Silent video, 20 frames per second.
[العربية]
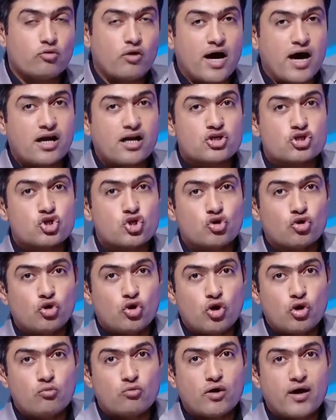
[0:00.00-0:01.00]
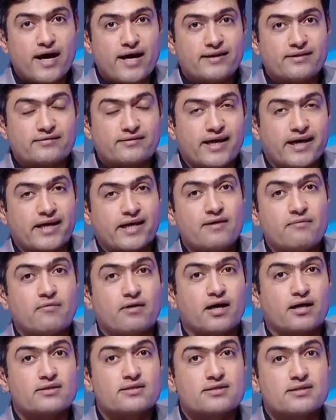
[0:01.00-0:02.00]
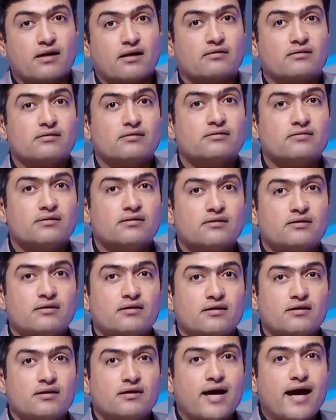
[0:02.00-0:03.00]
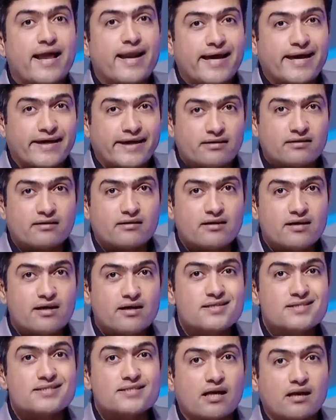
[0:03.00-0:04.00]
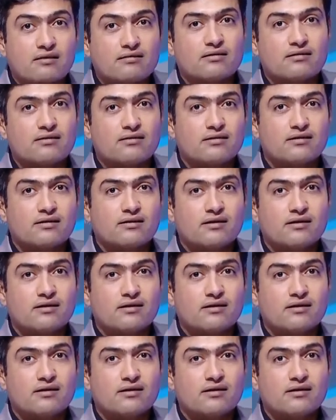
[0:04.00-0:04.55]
وعلى شغلهم وقال التحكيم كان سلطه قالها كده سلطه